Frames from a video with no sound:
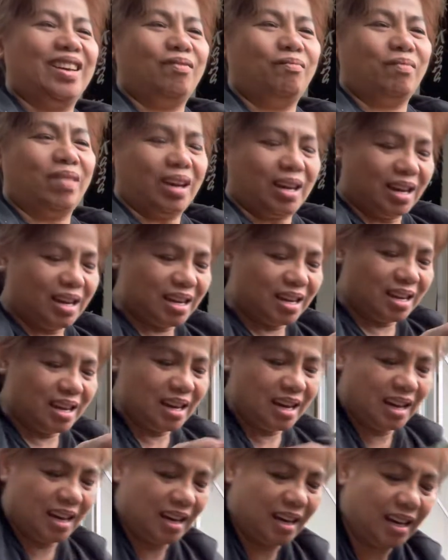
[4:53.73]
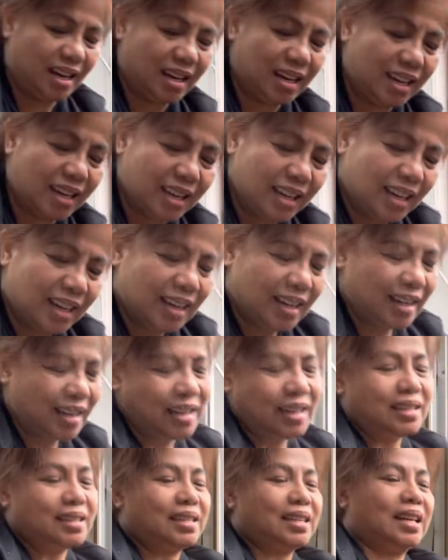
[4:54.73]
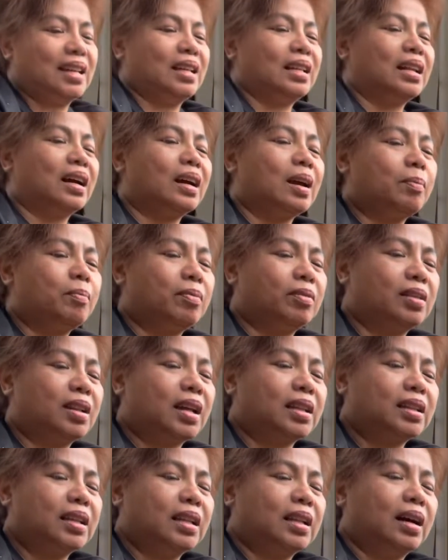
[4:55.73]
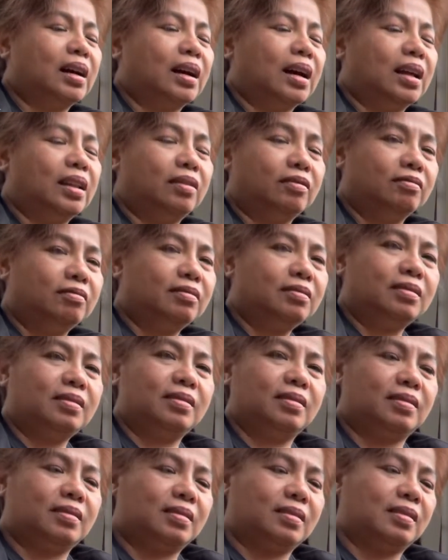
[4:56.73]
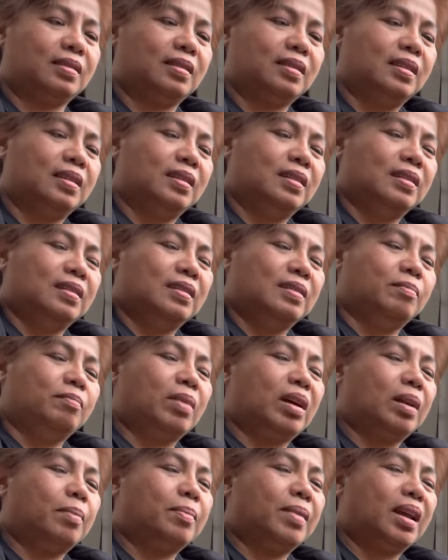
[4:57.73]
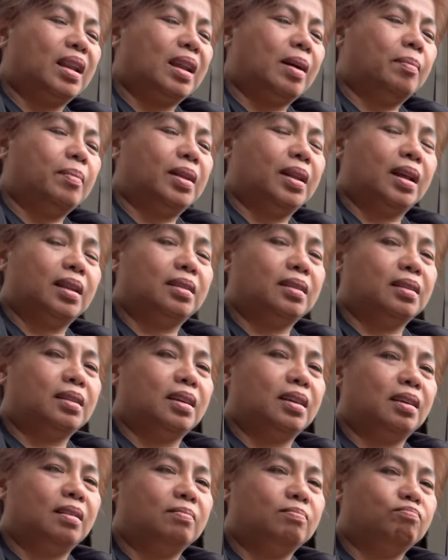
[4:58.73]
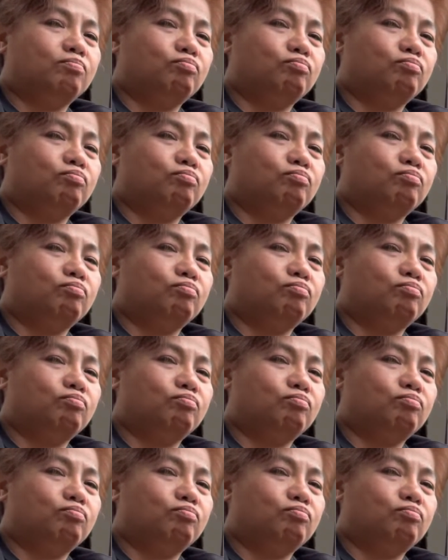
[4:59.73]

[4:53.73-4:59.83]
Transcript: May si lagay po natin ang ano para malaman natin. Ayan.